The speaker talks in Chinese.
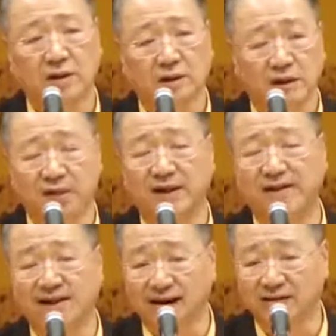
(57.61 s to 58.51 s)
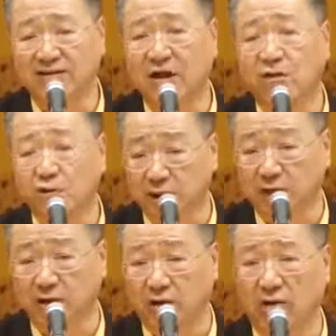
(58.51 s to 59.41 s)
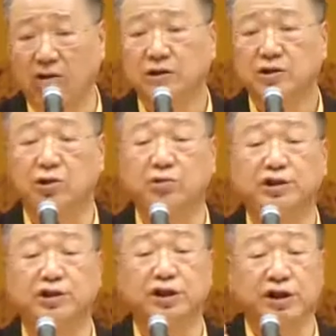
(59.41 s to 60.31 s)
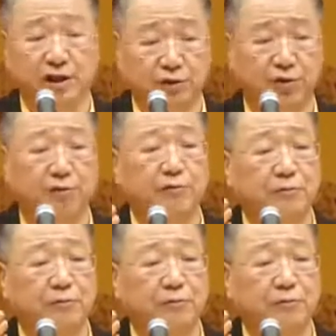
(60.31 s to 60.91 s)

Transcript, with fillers: 因为人到最后就是一具